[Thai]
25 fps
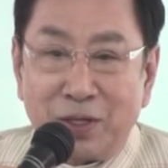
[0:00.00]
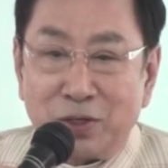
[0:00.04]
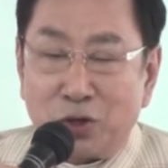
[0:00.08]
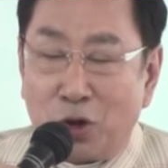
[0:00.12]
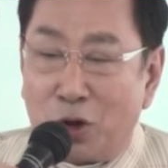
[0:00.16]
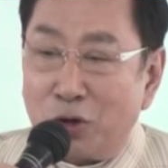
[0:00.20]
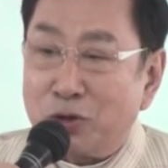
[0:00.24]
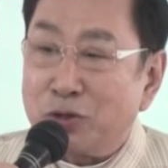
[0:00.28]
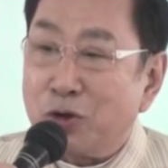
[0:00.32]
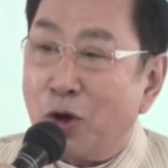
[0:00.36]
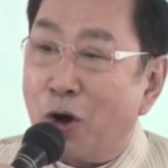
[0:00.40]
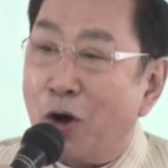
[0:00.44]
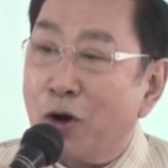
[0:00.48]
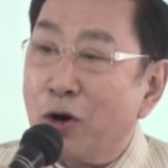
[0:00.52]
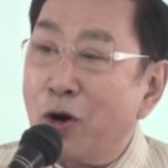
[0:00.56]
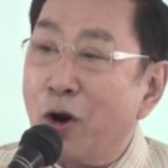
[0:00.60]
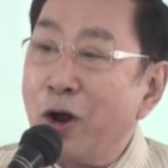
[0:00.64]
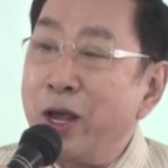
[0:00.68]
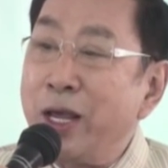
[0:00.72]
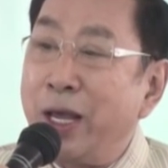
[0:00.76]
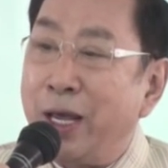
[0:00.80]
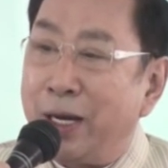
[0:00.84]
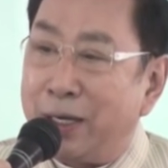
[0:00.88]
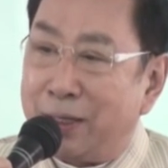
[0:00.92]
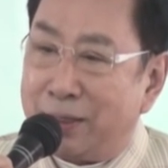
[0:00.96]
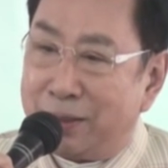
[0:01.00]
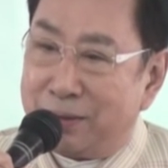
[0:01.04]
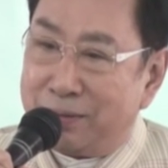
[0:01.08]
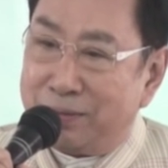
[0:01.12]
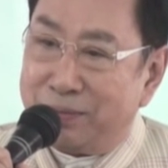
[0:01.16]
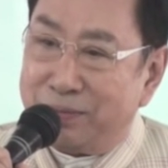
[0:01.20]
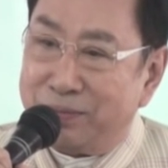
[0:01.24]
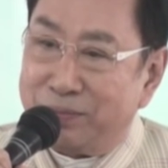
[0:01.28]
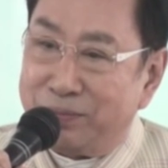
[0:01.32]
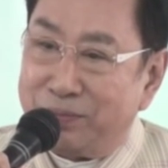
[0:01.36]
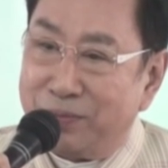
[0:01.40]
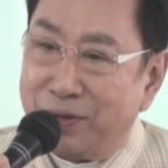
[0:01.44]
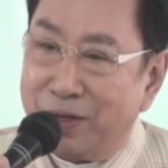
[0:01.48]
สสร้อยเอ็ด
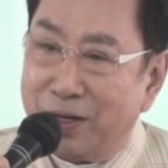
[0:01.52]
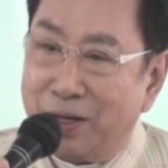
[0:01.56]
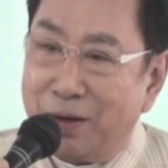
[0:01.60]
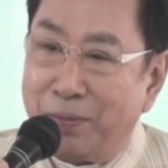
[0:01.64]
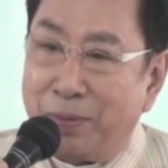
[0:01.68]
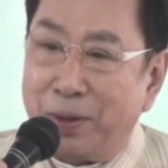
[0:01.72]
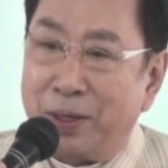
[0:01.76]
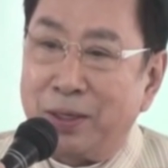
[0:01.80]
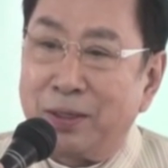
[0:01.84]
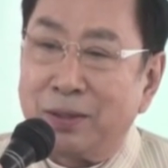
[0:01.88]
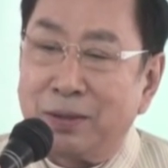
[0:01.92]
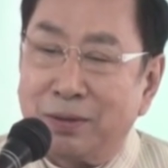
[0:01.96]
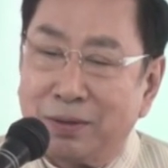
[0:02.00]
จะเป็น